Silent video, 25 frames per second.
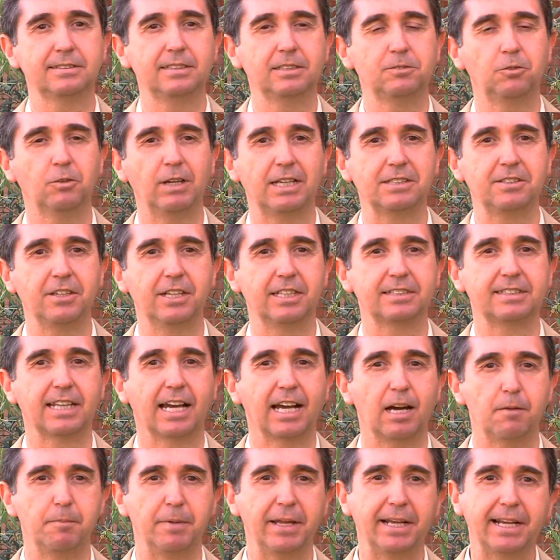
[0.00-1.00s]
titulaciones
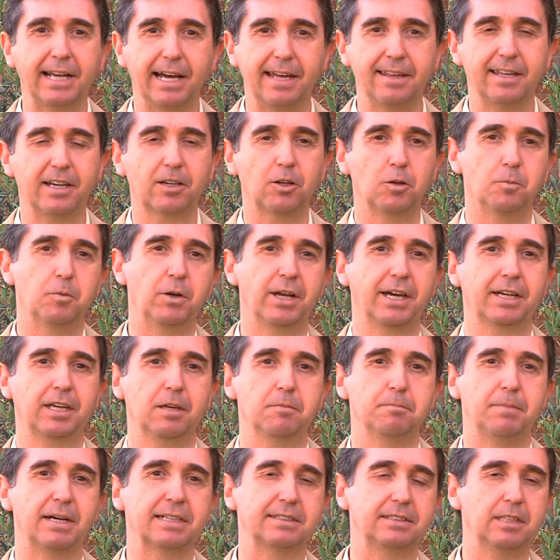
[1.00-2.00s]
tan aplicadas como las que
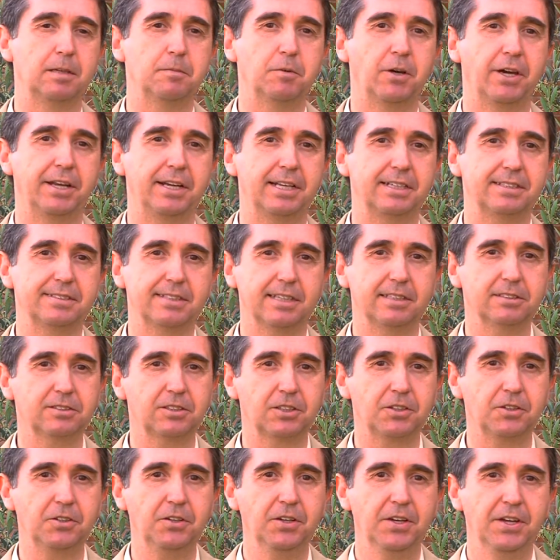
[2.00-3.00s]
impartimos en el
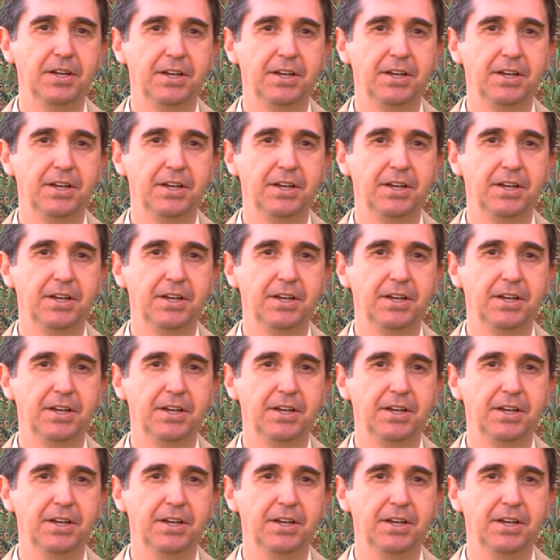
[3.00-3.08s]
centro